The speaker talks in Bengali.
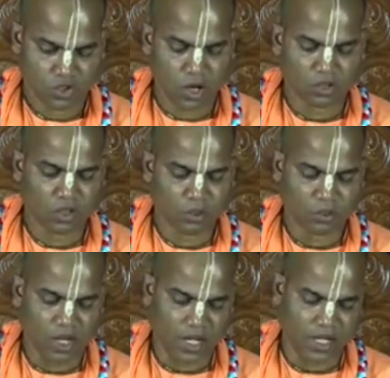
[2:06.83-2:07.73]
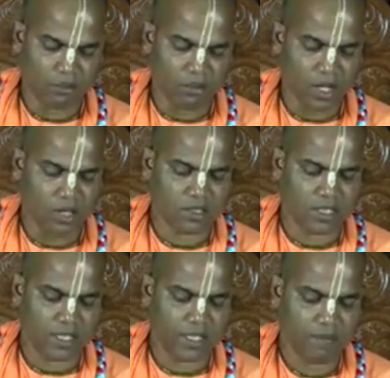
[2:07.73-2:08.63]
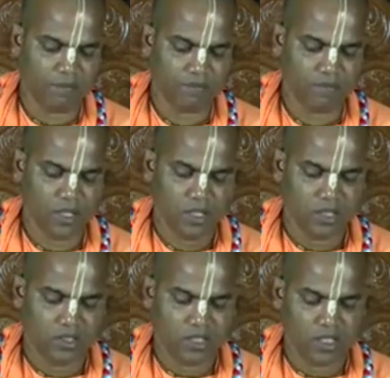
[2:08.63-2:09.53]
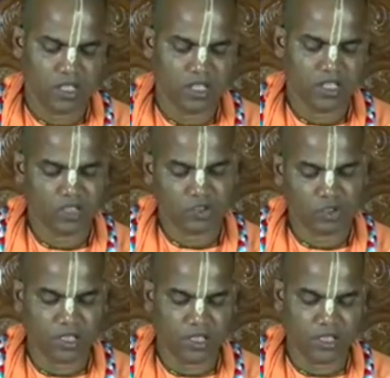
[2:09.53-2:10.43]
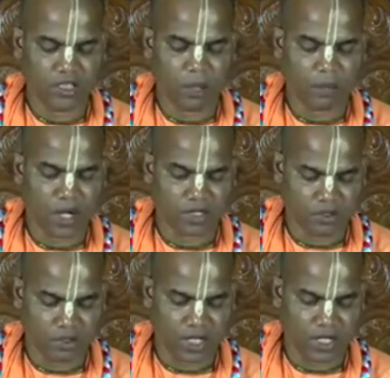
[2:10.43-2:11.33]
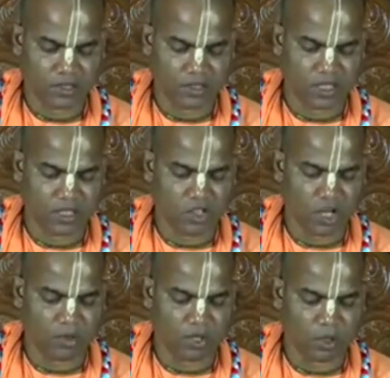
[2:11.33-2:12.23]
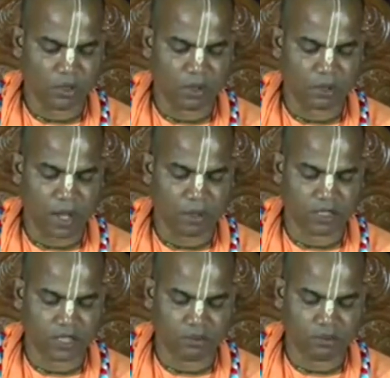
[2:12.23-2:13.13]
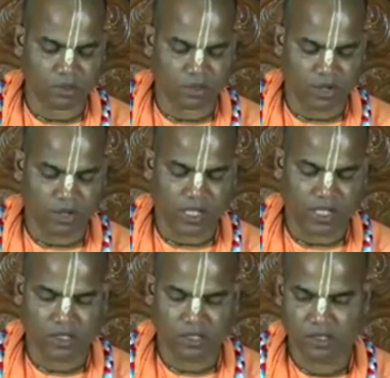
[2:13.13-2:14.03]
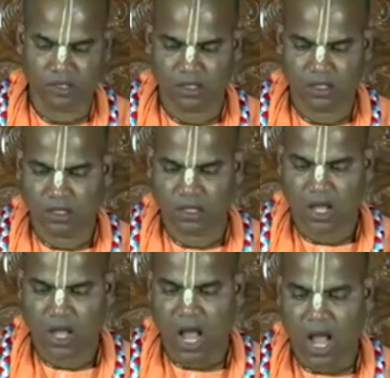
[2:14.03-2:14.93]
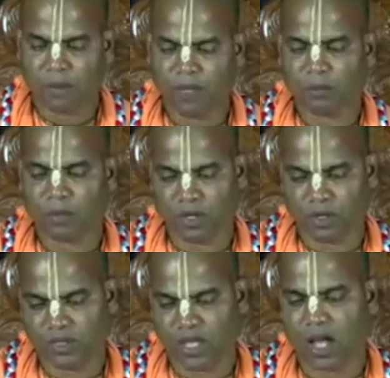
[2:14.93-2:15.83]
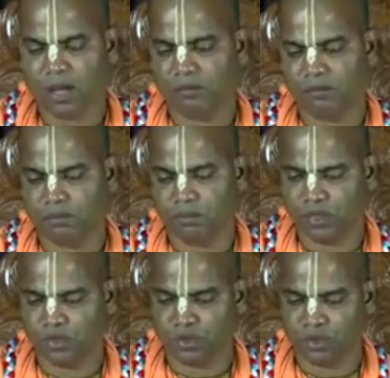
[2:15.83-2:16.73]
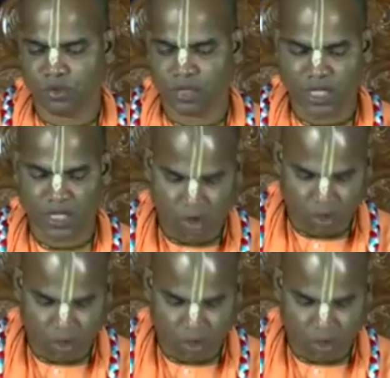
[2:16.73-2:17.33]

স্কন্দ পুরাণে বলা হচ্ছে যিনি নিত্যই গীতা পাঠ করেন তিনি সব রকমের পাপ থেকে মুক্ত হয়ে আমার পরম ধাম বিষ্ণু লোকে